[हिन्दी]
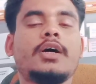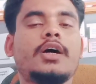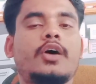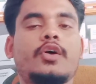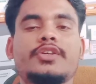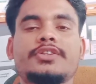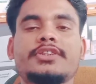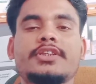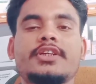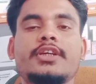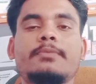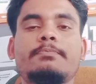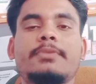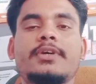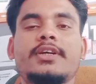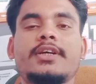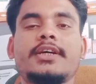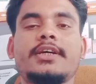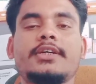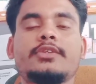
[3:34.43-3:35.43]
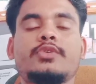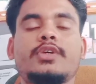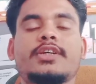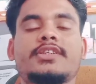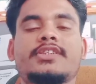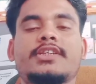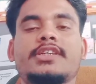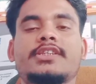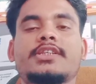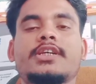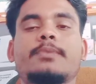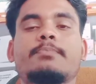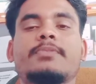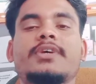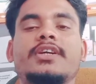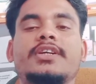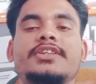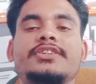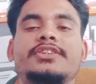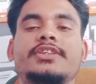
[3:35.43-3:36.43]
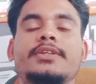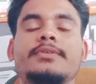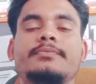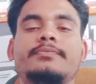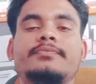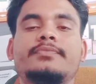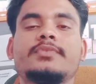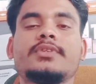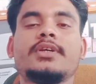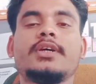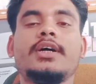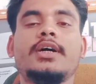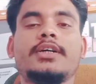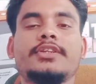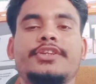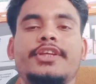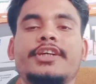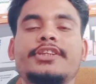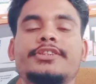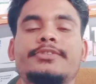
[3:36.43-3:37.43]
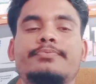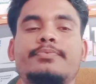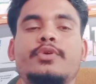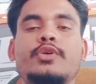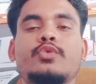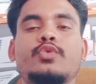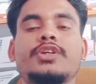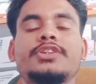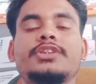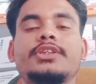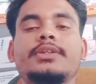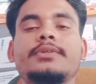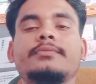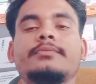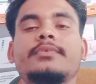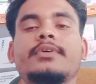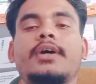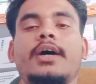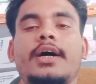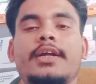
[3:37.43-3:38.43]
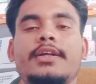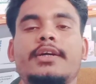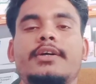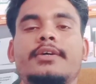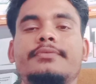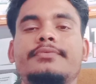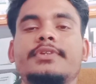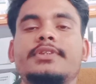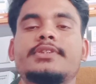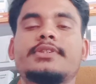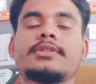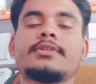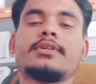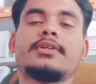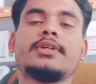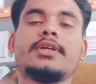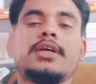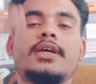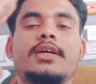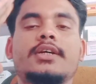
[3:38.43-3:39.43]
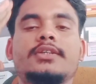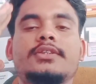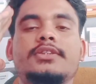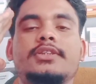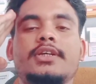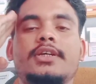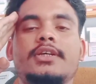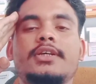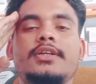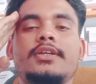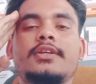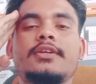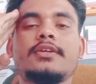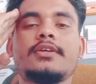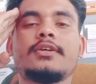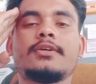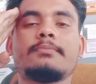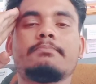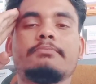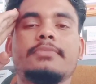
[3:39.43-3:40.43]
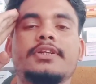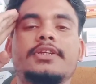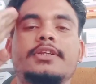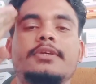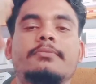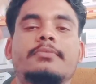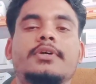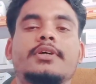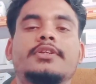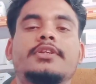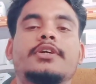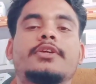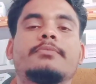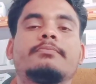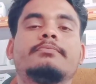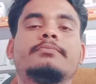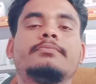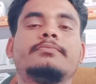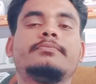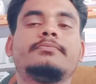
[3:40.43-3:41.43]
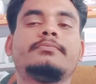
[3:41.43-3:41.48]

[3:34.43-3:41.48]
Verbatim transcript: और चैनल पर नए हैं तो एक सब्सक्राइब कर लीजिए थैंक्स फॉर वॉचिंग अल्लाह हाफिज़ जय हिंद बंदे मातरम